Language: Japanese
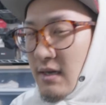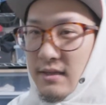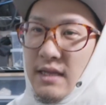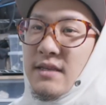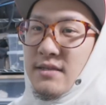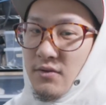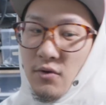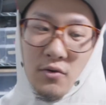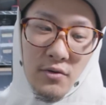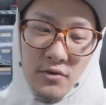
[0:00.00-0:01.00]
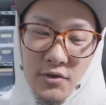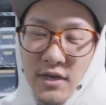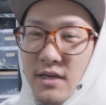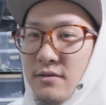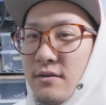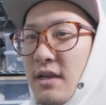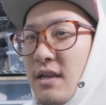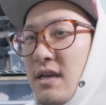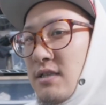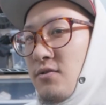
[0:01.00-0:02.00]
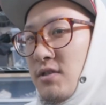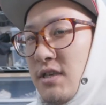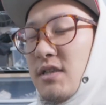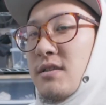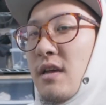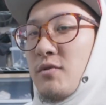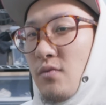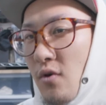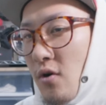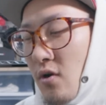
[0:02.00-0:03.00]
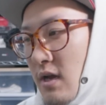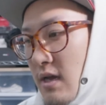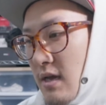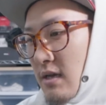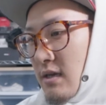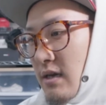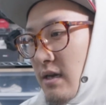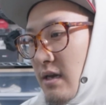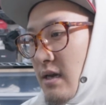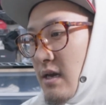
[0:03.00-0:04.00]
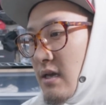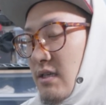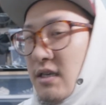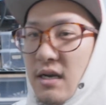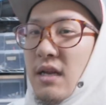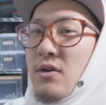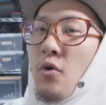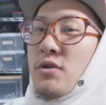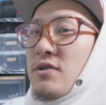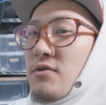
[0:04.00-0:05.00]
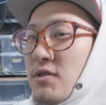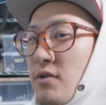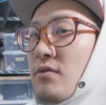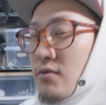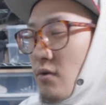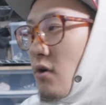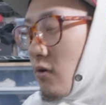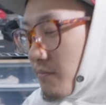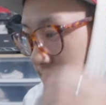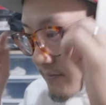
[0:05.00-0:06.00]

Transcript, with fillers: なんですけど、このクイックリリースのシステムを、しっかり構築しておくと、